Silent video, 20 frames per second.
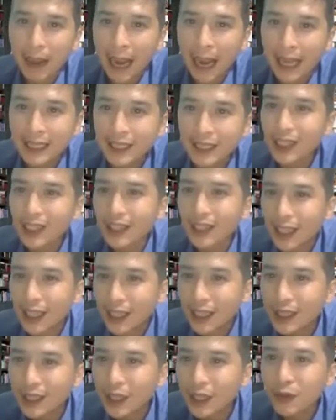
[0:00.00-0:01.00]
cái bảng tích
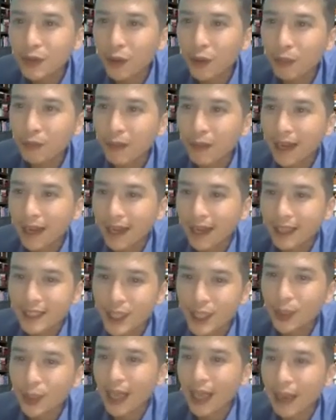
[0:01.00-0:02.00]
lũy tiêu dùng mà
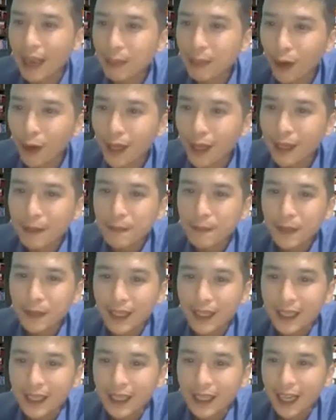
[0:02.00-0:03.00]
siêu thị Amway
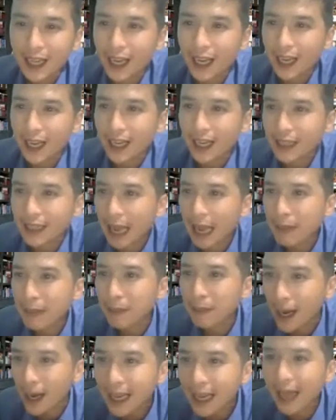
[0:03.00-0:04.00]
à, đã
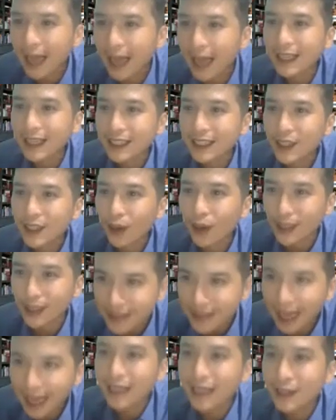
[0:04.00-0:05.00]
mở ra cho
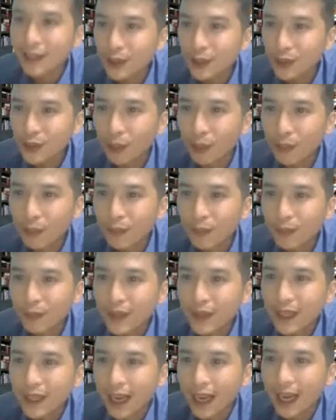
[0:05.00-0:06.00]
tất cả người tiêu dùng,
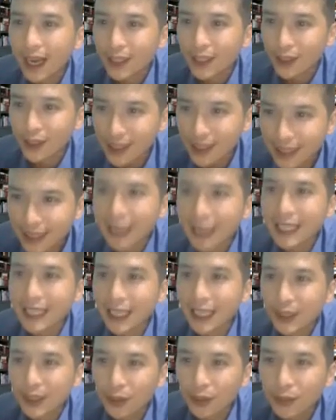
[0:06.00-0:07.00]
à, cho tất cả
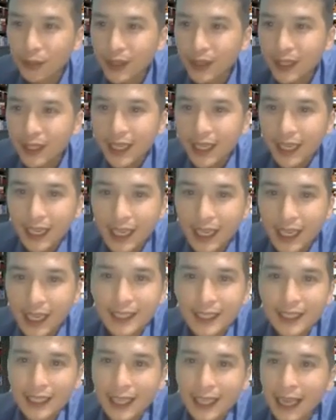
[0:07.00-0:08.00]
nhà tiêu dùng. Khi
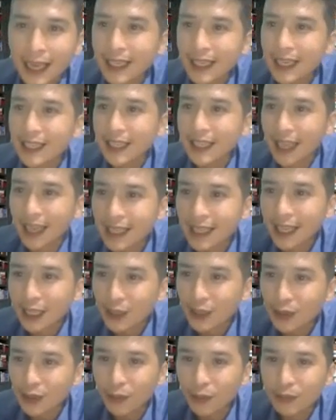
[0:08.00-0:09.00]
anh chị đăng ký cái thẻ nhà
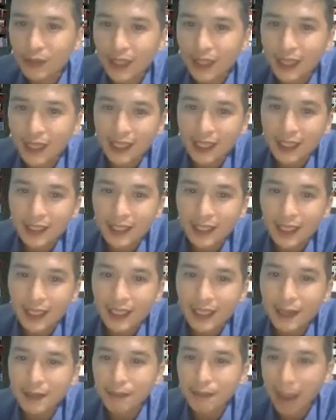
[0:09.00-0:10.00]
tiêu dùng thì
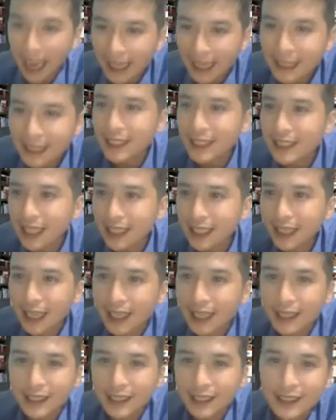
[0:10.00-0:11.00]
thì cái bảng chính sách
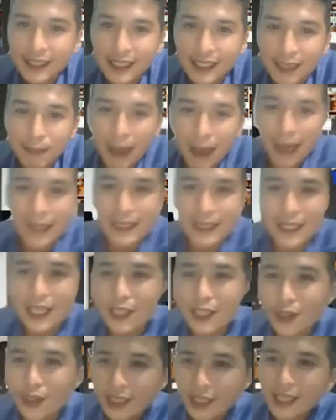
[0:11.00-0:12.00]
này, cái bảng
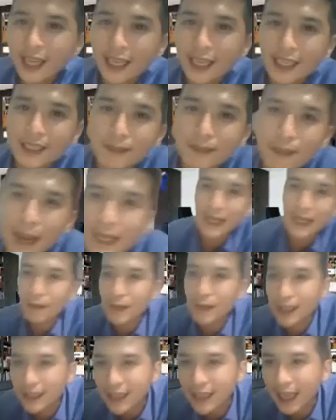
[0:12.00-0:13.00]
tích lũy này, bảng
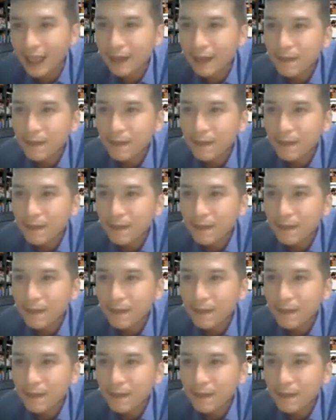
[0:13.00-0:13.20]
điểm thưởng